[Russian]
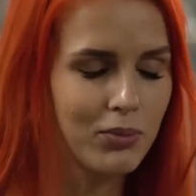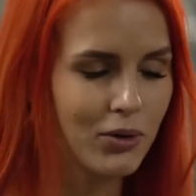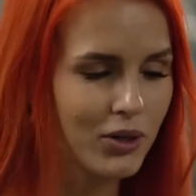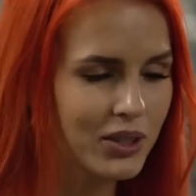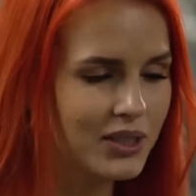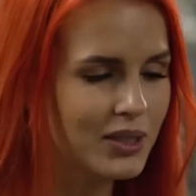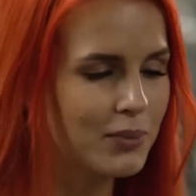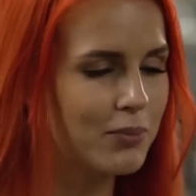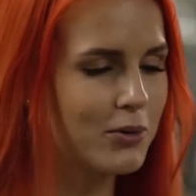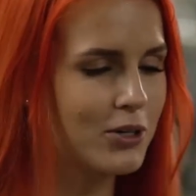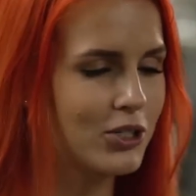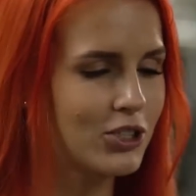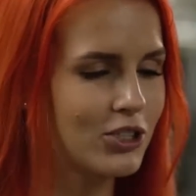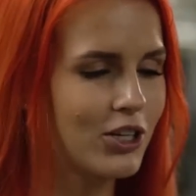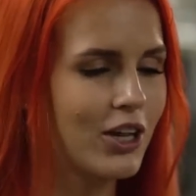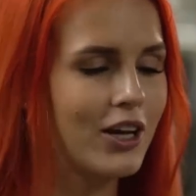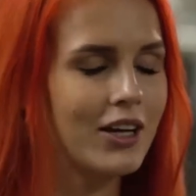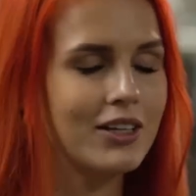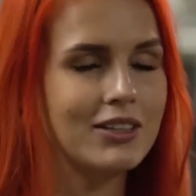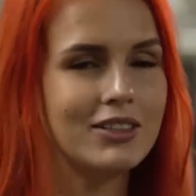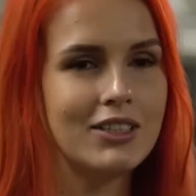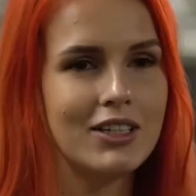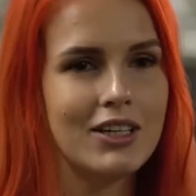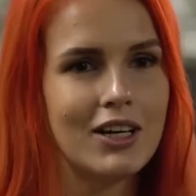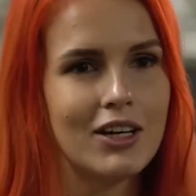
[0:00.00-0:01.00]
просто
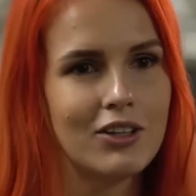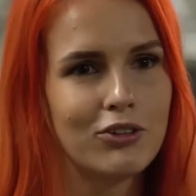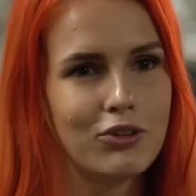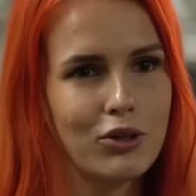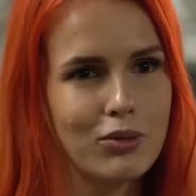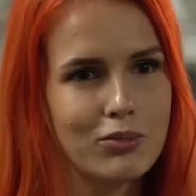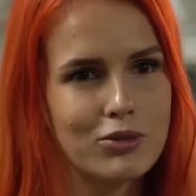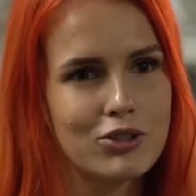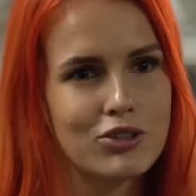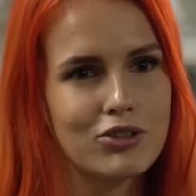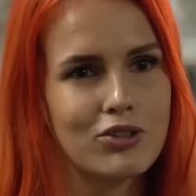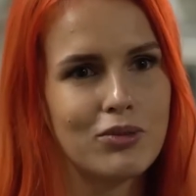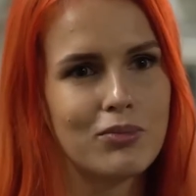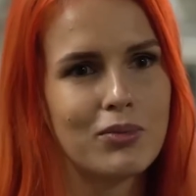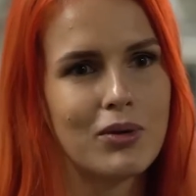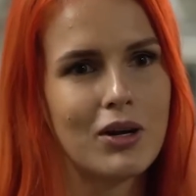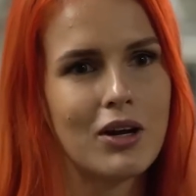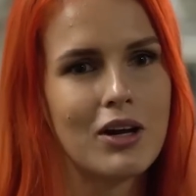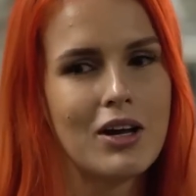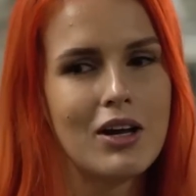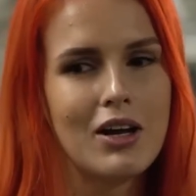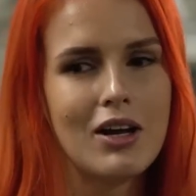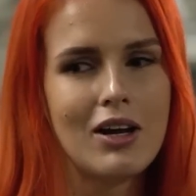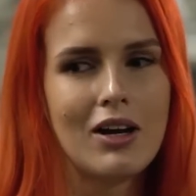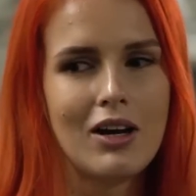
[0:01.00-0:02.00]
пришла идея о том,
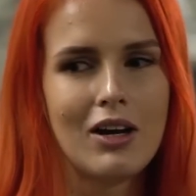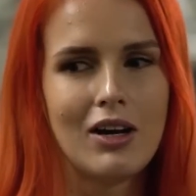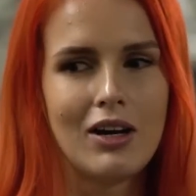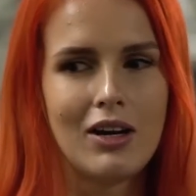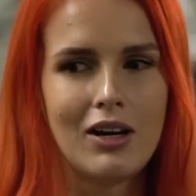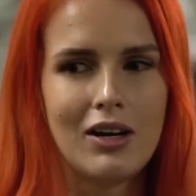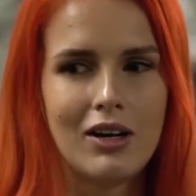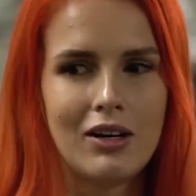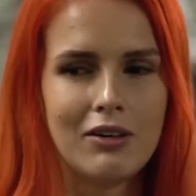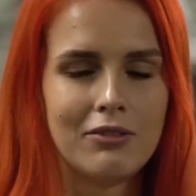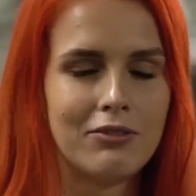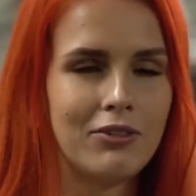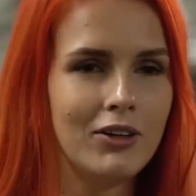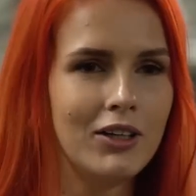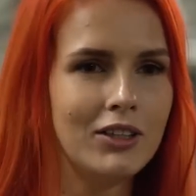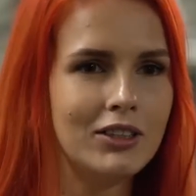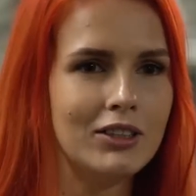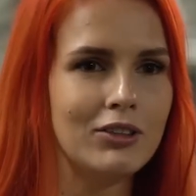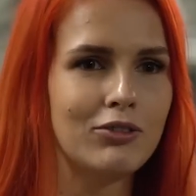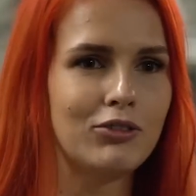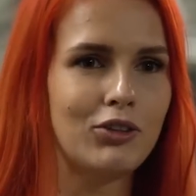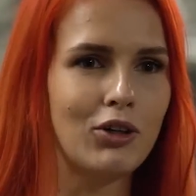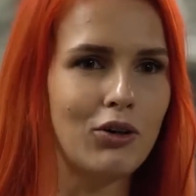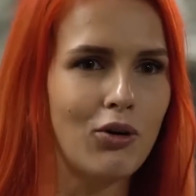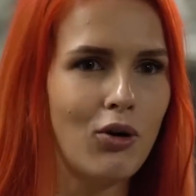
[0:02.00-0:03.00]
чтобы
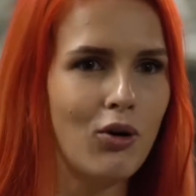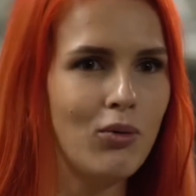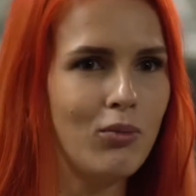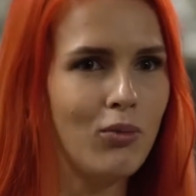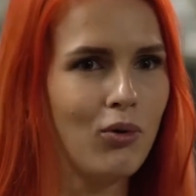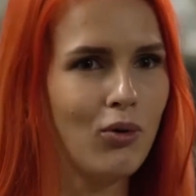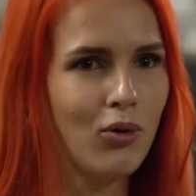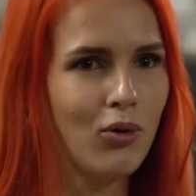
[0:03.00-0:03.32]
выйти в таком